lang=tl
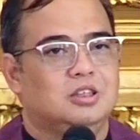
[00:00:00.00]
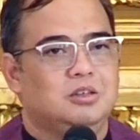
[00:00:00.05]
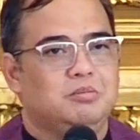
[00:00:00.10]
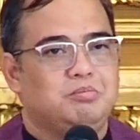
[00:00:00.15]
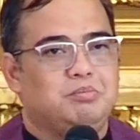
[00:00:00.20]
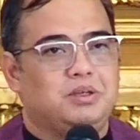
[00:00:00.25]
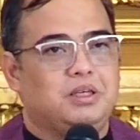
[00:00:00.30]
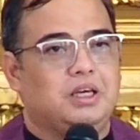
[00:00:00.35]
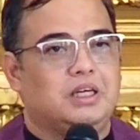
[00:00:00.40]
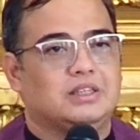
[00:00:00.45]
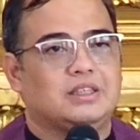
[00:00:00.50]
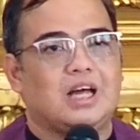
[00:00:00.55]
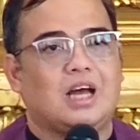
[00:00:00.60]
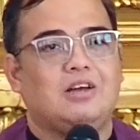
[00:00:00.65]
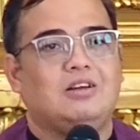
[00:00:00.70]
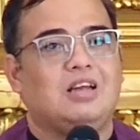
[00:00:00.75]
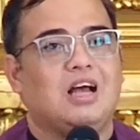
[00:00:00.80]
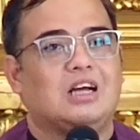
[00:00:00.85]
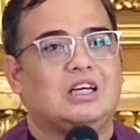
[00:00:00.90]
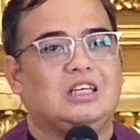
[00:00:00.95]
Bigyan tayo
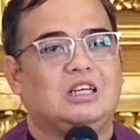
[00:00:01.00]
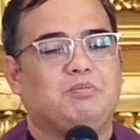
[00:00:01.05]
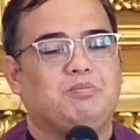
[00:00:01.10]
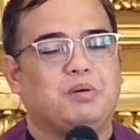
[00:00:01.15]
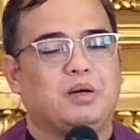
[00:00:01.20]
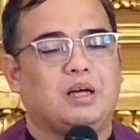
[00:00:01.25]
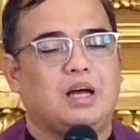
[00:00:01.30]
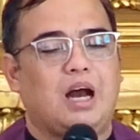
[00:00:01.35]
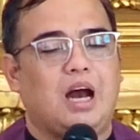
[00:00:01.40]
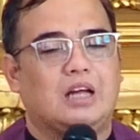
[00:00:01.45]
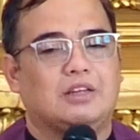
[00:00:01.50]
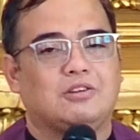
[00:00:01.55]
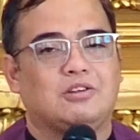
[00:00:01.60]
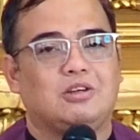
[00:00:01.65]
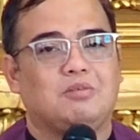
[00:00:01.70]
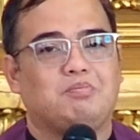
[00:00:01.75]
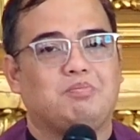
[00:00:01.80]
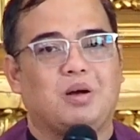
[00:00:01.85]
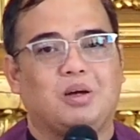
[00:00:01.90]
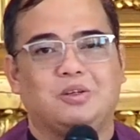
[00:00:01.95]
lagi ng pagkakataon
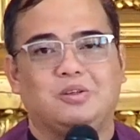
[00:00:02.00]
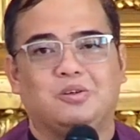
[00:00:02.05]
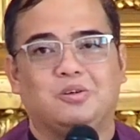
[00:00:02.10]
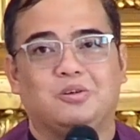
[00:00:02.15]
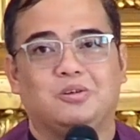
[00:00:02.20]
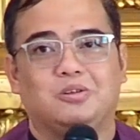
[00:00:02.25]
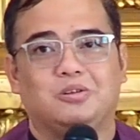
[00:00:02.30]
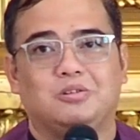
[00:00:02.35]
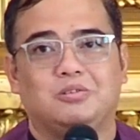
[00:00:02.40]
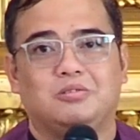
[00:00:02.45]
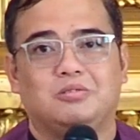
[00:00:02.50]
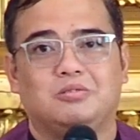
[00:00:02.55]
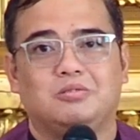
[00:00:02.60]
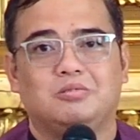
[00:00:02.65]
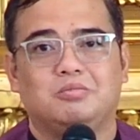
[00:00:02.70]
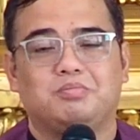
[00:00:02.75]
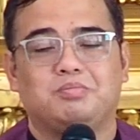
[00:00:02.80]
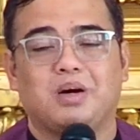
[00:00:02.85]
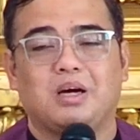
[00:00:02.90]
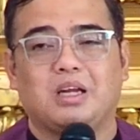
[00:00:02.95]
ng Panginoon
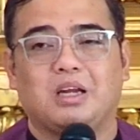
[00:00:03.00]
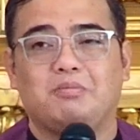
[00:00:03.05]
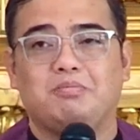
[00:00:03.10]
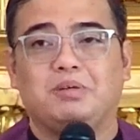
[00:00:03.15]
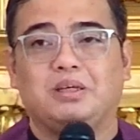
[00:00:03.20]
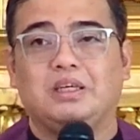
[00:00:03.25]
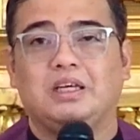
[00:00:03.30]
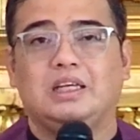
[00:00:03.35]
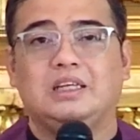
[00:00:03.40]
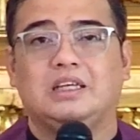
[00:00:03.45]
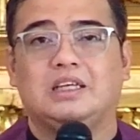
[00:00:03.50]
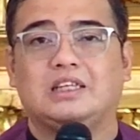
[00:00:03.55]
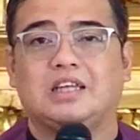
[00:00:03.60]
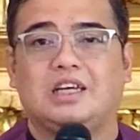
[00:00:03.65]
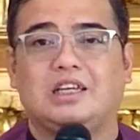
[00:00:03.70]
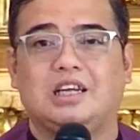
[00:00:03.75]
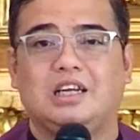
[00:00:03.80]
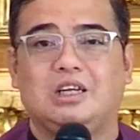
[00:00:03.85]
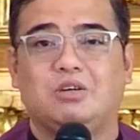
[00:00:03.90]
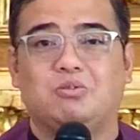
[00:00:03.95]
para bigyan niya
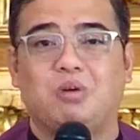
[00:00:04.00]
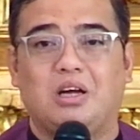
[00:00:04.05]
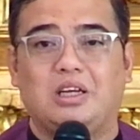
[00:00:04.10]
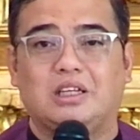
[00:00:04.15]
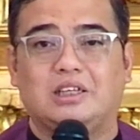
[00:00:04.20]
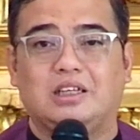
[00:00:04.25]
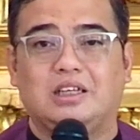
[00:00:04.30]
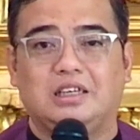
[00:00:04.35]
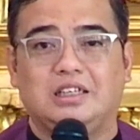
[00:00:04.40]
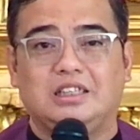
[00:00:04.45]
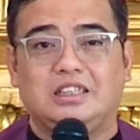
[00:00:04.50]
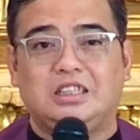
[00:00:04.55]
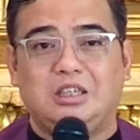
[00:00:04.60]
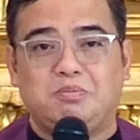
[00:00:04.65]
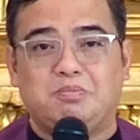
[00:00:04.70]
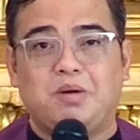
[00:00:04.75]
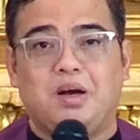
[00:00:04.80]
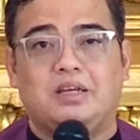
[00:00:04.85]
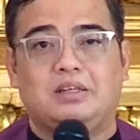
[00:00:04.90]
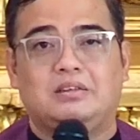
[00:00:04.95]
tayo ng liwanag ng
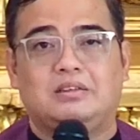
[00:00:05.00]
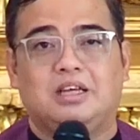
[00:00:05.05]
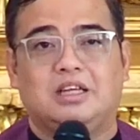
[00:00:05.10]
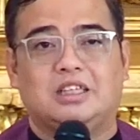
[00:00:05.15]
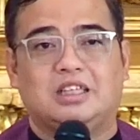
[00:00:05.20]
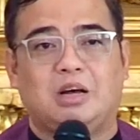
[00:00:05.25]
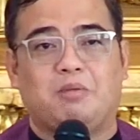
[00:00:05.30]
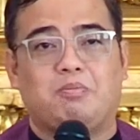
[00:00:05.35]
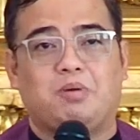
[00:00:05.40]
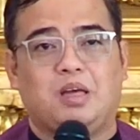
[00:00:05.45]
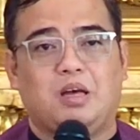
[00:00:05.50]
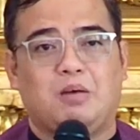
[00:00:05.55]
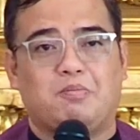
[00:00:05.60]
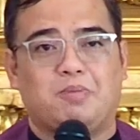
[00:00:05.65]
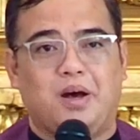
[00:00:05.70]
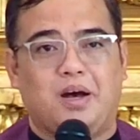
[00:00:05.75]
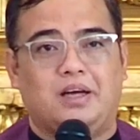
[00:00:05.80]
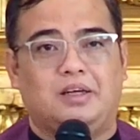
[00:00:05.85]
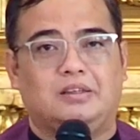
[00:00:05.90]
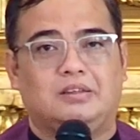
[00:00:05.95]
isipan at
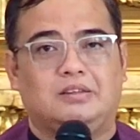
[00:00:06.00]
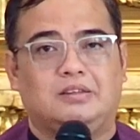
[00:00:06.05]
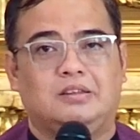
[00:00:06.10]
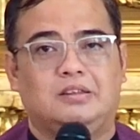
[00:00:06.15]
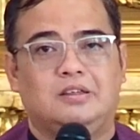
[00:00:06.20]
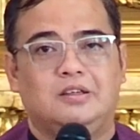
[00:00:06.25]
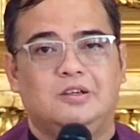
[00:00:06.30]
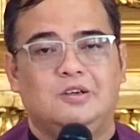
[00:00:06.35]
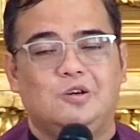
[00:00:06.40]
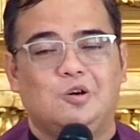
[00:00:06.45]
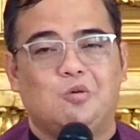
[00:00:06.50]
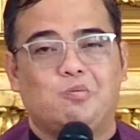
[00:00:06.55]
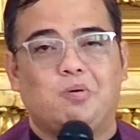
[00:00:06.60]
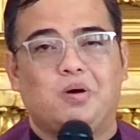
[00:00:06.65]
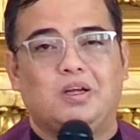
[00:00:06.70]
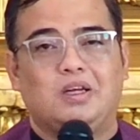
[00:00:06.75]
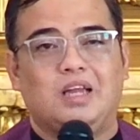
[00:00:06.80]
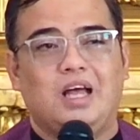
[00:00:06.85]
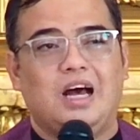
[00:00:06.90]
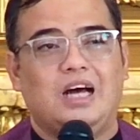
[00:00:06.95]
kapayapaan
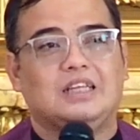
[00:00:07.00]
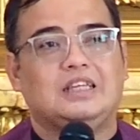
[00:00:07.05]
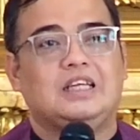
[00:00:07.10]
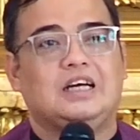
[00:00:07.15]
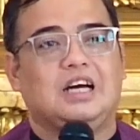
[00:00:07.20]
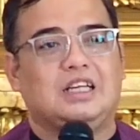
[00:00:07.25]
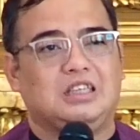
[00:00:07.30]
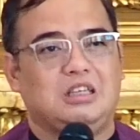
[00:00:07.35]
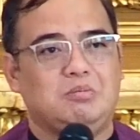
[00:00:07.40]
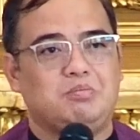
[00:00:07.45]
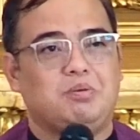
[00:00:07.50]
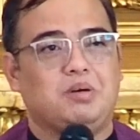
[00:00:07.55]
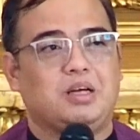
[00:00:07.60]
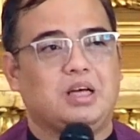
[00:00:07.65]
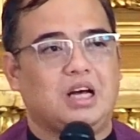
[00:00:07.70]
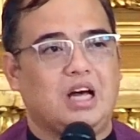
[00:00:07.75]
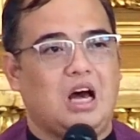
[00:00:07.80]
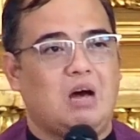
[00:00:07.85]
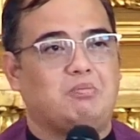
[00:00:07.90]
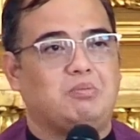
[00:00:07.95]
upang lahat ng ating
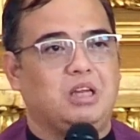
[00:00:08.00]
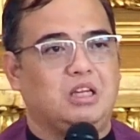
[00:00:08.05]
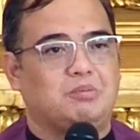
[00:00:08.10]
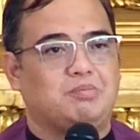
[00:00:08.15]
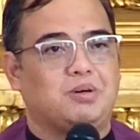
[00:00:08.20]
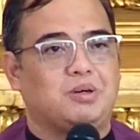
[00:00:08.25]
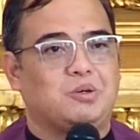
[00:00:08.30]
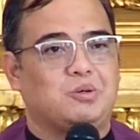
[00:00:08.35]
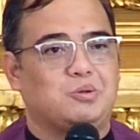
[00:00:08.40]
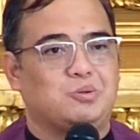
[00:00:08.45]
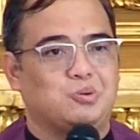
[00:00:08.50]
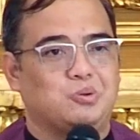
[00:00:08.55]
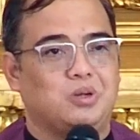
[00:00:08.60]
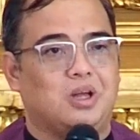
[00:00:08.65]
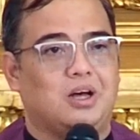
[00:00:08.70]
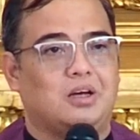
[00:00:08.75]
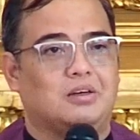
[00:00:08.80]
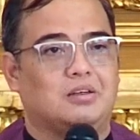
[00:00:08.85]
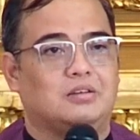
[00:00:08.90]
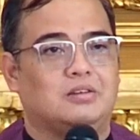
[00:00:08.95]
pagkakamali at
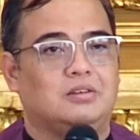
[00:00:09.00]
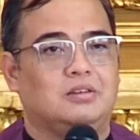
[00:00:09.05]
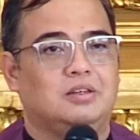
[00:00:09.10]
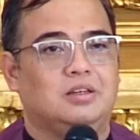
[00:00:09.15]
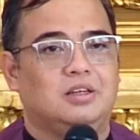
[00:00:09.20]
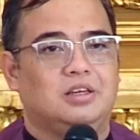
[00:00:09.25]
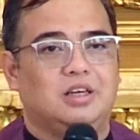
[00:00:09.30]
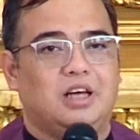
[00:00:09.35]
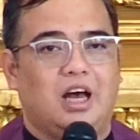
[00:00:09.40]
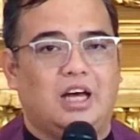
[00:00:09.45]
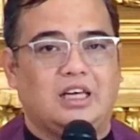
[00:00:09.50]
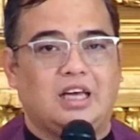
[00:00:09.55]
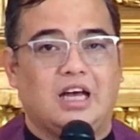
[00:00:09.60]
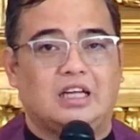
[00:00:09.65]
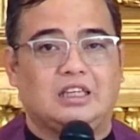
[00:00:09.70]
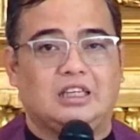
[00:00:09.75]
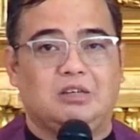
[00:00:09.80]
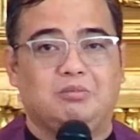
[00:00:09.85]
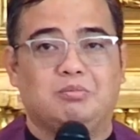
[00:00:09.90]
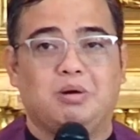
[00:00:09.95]
pagkukulang ay
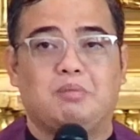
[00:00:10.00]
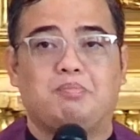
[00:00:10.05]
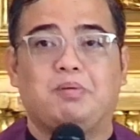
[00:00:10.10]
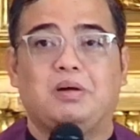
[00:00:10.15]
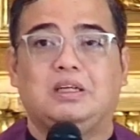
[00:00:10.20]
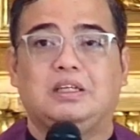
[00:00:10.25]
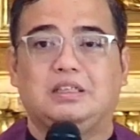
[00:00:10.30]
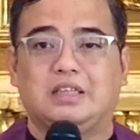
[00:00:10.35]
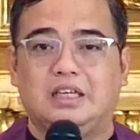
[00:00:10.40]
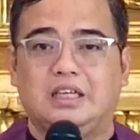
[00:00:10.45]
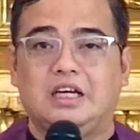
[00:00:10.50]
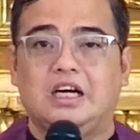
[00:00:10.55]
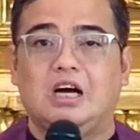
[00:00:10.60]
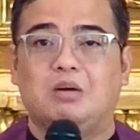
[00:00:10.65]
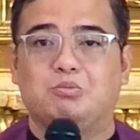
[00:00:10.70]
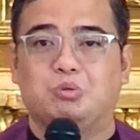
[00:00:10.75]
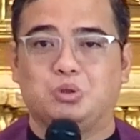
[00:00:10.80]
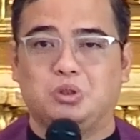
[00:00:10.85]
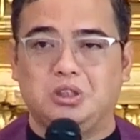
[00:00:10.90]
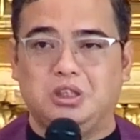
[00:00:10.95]
ating mapalitan ng
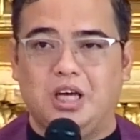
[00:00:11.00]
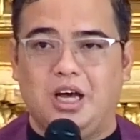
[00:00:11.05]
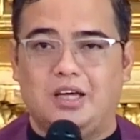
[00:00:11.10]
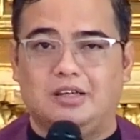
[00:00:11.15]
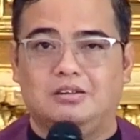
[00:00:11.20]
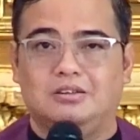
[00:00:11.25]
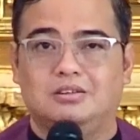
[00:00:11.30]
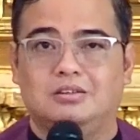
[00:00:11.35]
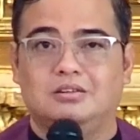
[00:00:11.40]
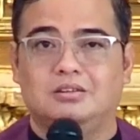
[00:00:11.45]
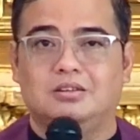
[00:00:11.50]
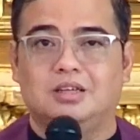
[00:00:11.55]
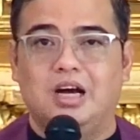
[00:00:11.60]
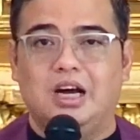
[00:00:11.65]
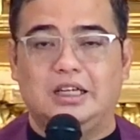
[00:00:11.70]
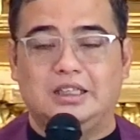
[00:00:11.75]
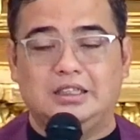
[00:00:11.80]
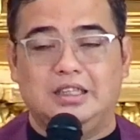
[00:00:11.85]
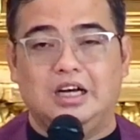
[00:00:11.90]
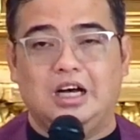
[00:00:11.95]
kabutihan
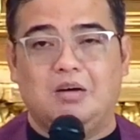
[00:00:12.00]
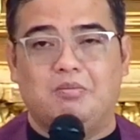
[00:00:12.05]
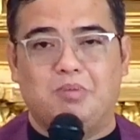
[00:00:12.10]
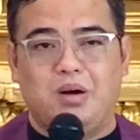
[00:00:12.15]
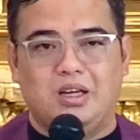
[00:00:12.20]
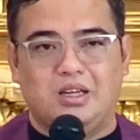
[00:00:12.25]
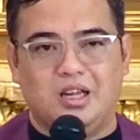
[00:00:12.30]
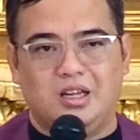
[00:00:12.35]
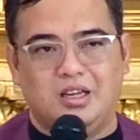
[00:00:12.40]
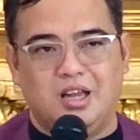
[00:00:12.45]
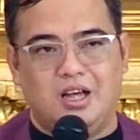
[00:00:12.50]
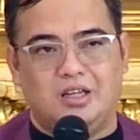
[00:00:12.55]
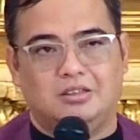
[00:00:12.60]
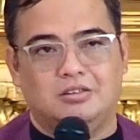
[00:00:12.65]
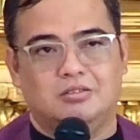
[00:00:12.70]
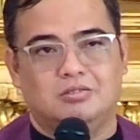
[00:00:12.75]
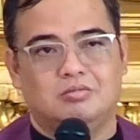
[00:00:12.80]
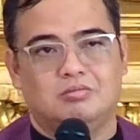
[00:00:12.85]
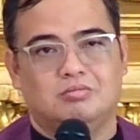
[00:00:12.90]
at ng kabanalan